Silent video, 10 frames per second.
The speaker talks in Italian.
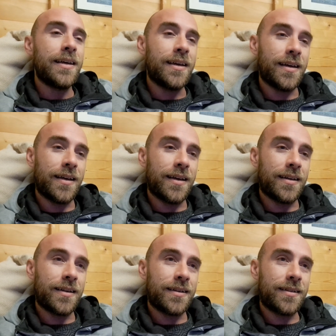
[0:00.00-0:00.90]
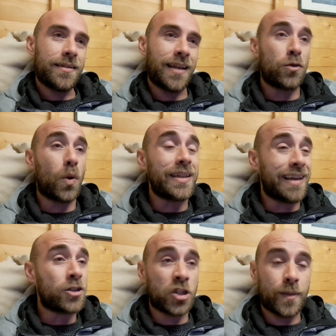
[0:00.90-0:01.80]
eh,
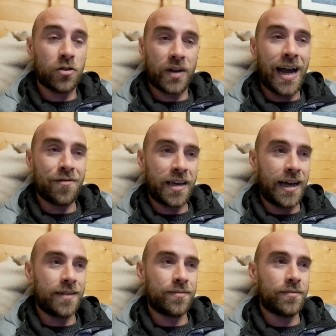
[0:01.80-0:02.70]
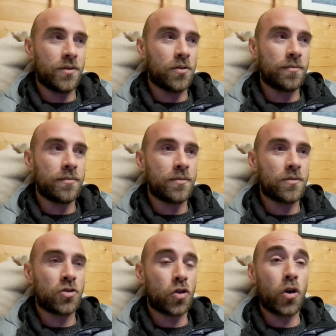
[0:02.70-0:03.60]
d'attualità cinematografica, non
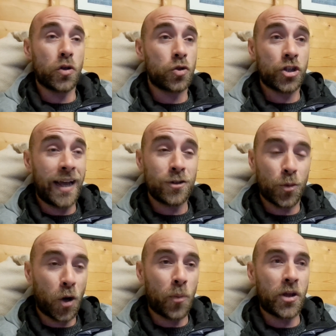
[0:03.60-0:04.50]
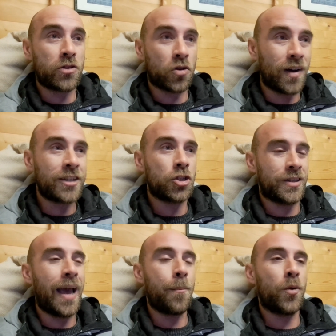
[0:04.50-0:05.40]
sto riuscendo proprio a trovarci
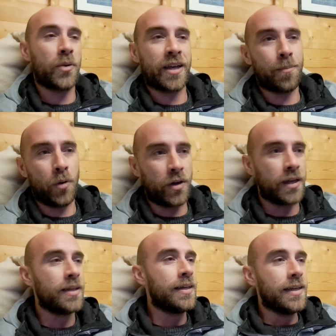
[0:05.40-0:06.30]
tempo perché poi